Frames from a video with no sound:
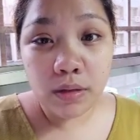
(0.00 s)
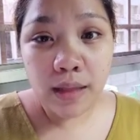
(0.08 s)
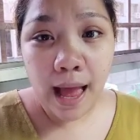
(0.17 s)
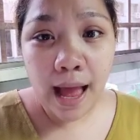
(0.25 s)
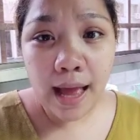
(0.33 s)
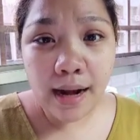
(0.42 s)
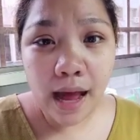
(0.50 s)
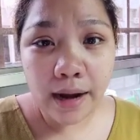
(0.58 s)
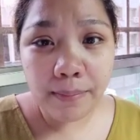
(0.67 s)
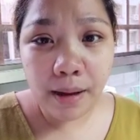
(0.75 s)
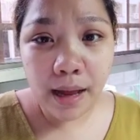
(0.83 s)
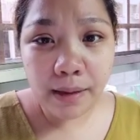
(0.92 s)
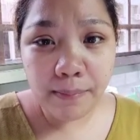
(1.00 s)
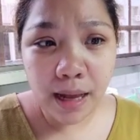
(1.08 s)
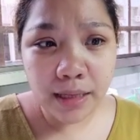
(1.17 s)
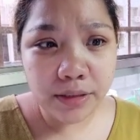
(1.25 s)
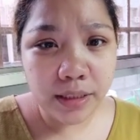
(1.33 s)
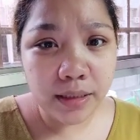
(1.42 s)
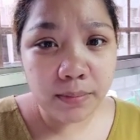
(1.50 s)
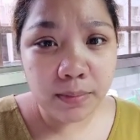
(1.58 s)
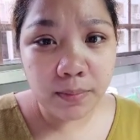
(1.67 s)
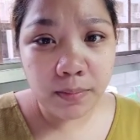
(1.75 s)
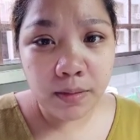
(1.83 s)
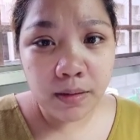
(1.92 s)
na-alarma. Imagine,
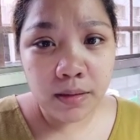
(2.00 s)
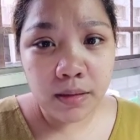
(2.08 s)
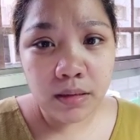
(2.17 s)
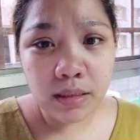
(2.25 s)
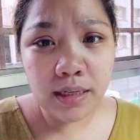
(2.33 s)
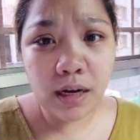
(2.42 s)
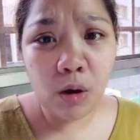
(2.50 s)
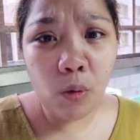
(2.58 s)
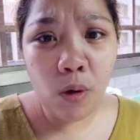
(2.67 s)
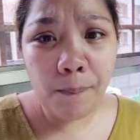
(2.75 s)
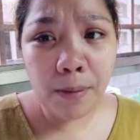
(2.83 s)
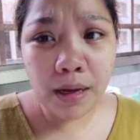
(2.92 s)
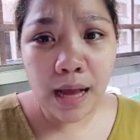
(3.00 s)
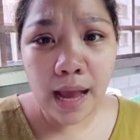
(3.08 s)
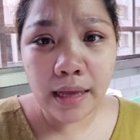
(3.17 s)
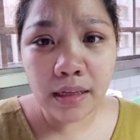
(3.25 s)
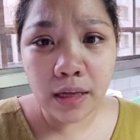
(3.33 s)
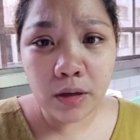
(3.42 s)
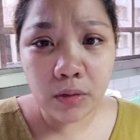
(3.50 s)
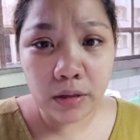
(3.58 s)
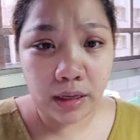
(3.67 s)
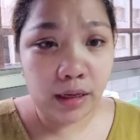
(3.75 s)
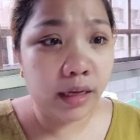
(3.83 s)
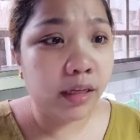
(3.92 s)
sa sila kukuha ang pagkain ngayon?
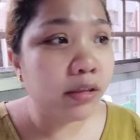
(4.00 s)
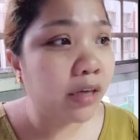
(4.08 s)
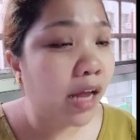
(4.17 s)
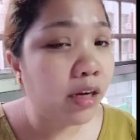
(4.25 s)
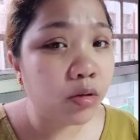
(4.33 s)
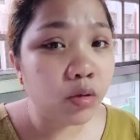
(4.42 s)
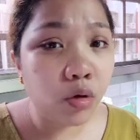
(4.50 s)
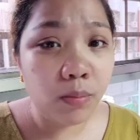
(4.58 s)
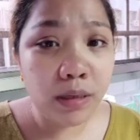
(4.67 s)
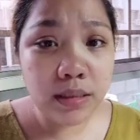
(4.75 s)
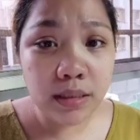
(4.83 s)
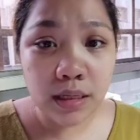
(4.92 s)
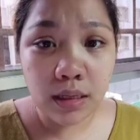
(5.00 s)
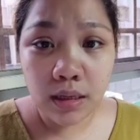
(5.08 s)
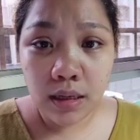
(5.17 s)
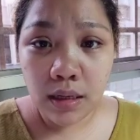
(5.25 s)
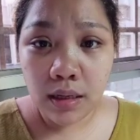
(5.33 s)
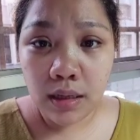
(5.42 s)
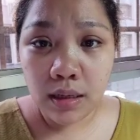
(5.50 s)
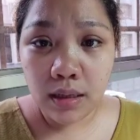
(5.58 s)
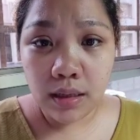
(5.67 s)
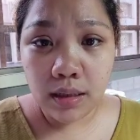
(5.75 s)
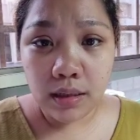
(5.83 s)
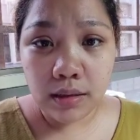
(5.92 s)
Iyan eh, nga lang 2 months eh.
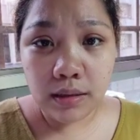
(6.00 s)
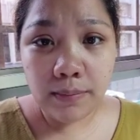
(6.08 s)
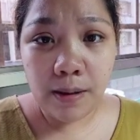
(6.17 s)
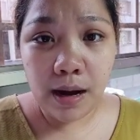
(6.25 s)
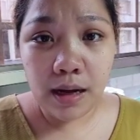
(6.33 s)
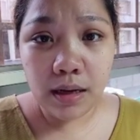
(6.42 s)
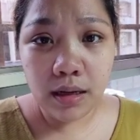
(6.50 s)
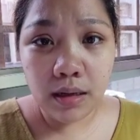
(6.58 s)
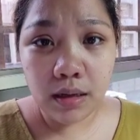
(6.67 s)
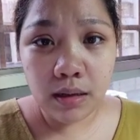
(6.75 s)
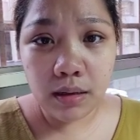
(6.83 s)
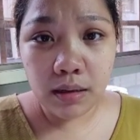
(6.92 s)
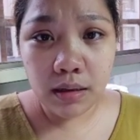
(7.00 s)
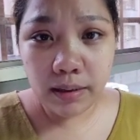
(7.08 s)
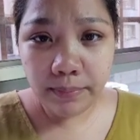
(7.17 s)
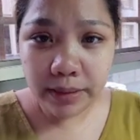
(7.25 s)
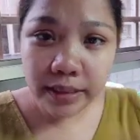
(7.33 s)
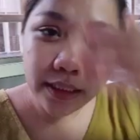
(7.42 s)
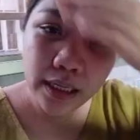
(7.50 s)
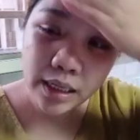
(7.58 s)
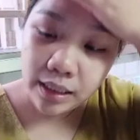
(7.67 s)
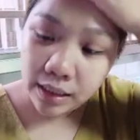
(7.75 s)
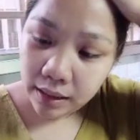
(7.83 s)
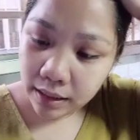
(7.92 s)
ba? Diba? Imbis
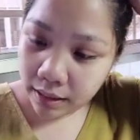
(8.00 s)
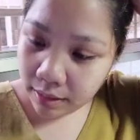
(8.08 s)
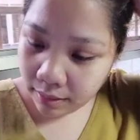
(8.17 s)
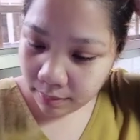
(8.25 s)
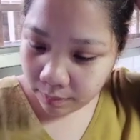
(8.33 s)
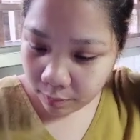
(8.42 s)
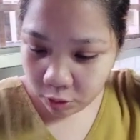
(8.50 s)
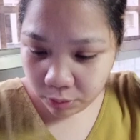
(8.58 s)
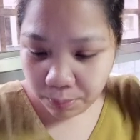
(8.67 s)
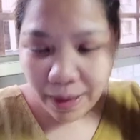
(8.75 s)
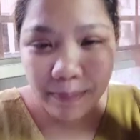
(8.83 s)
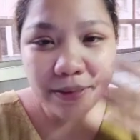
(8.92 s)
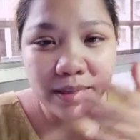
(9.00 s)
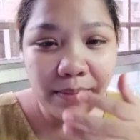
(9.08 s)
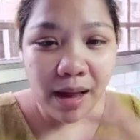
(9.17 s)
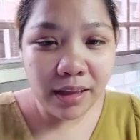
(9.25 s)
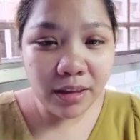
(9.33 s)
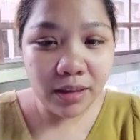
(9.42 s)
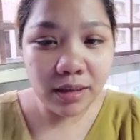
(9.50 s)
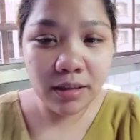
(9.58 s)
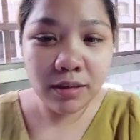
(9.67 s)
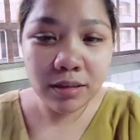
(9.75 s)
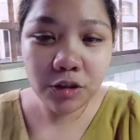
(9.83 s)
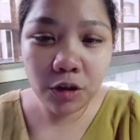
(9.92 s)
na, good vibes naman.
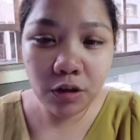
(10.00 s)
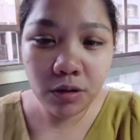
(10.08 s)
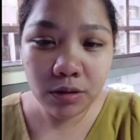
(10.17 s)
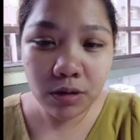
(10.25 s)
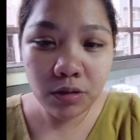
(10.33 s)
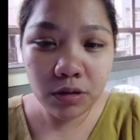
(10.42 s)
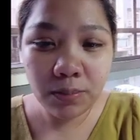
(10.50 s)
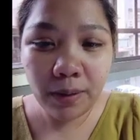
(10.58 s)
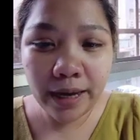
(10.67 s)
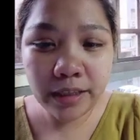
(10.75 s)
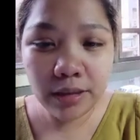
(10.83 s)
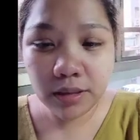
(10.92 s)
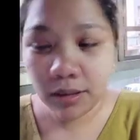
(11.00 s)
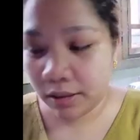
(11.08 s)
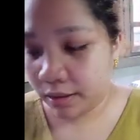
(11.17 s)
Chong, good vibes.